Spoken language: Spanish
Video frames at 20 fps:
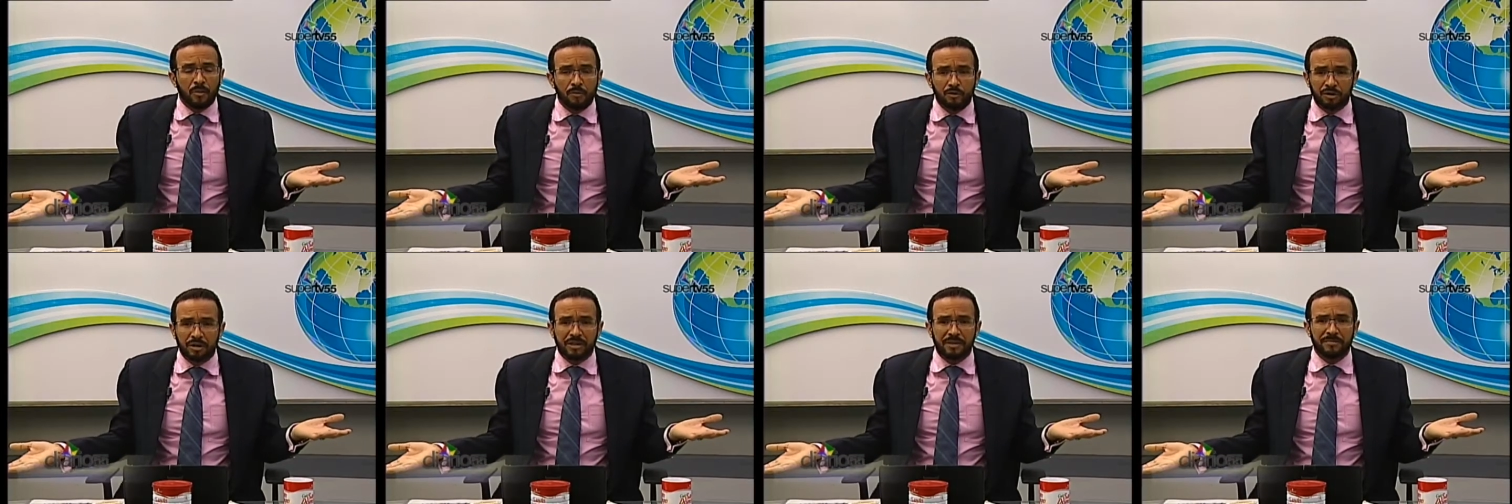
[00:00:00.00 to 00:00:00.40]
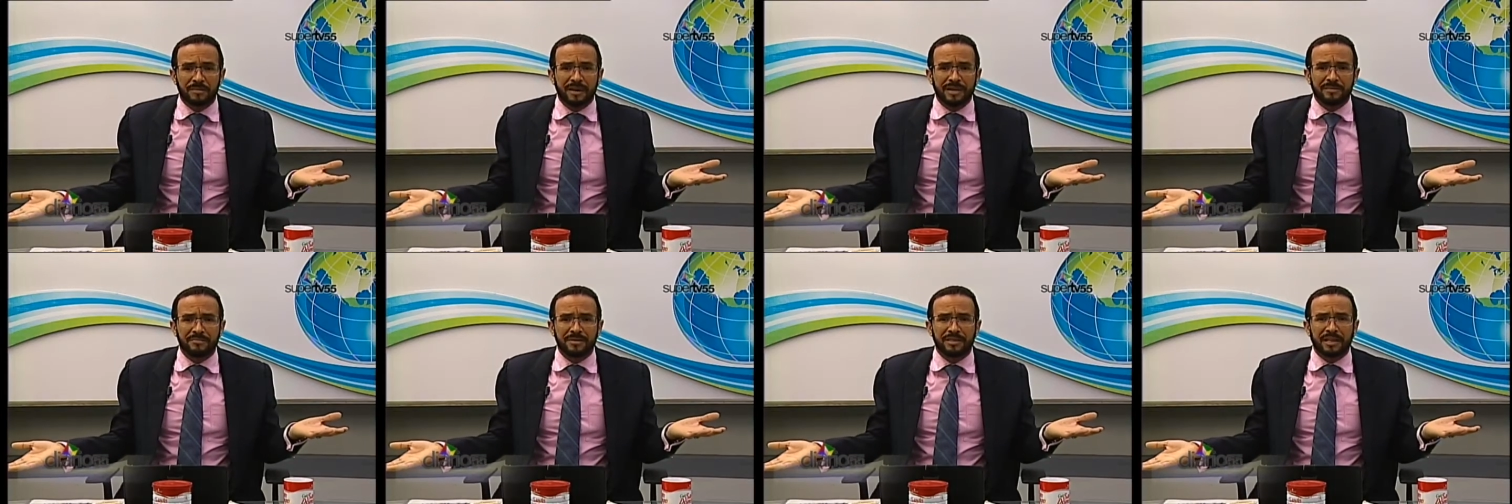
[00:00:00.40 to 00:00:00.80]

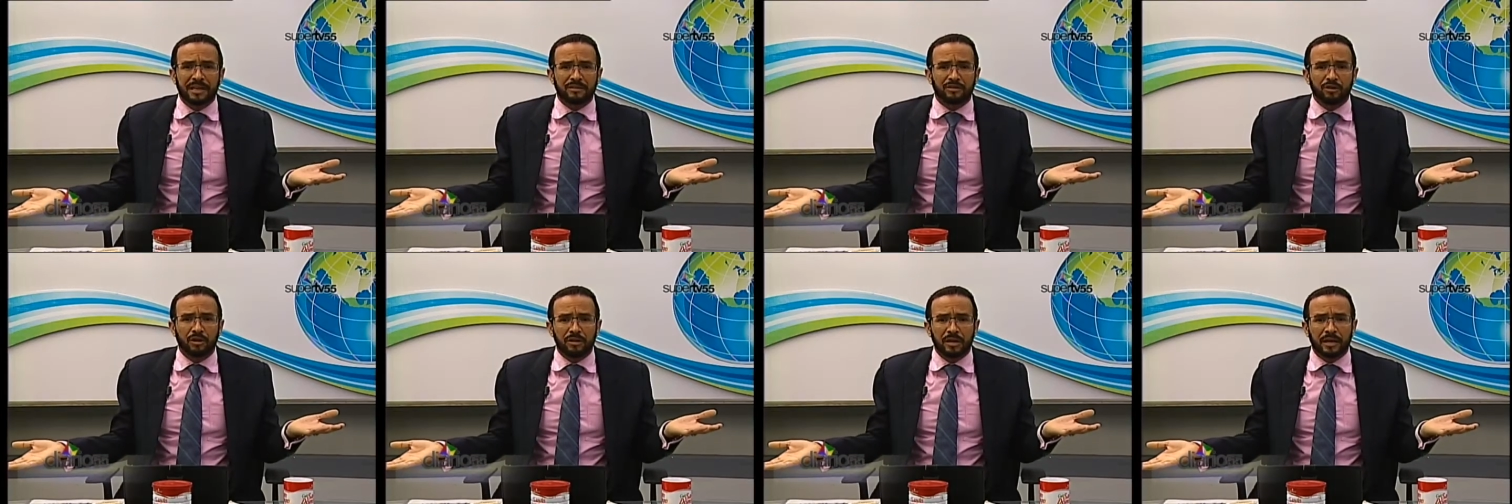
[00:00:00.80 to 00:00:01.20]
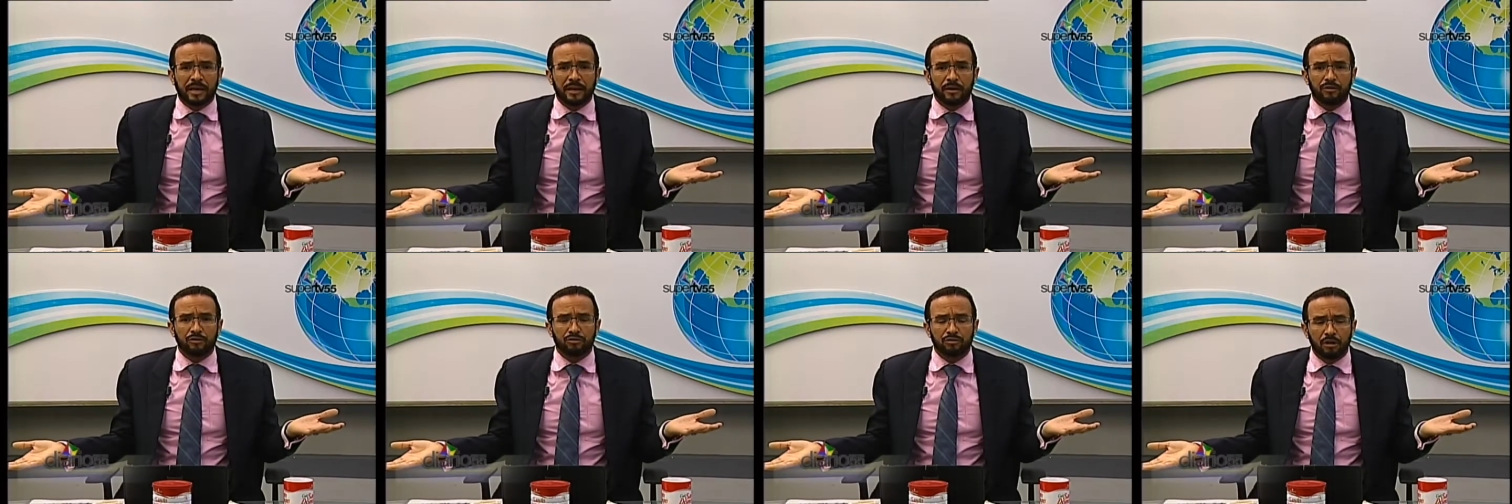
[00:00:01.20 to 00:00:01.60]
muchísimas limitaciones
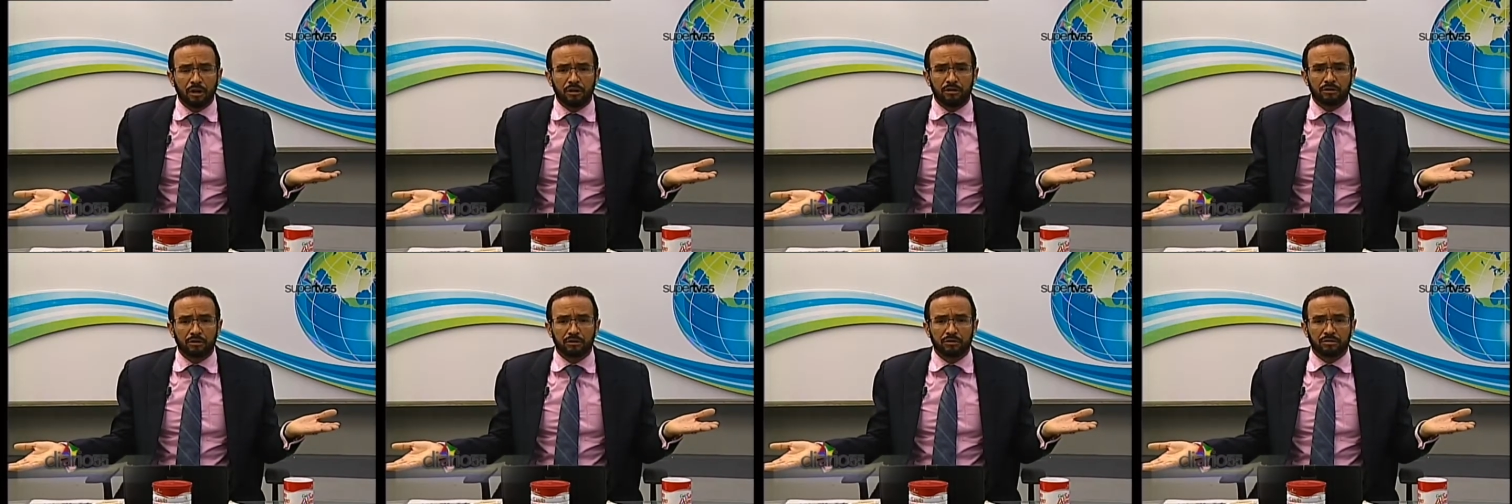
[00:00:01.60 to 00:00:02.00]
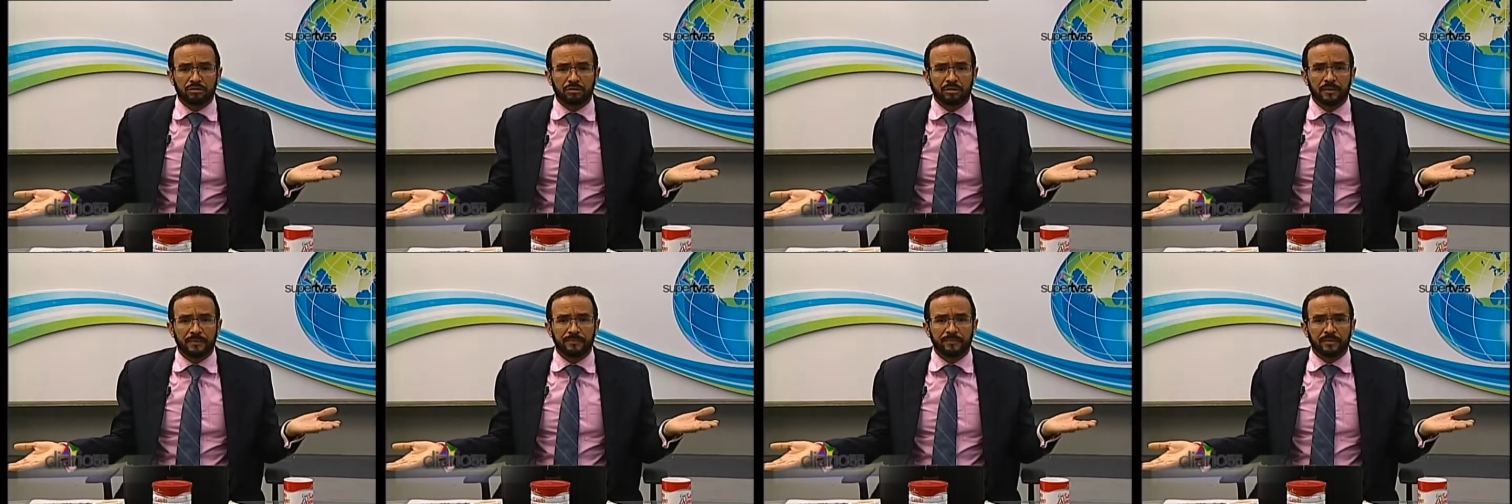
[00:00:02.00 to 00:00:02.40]
que nosotros.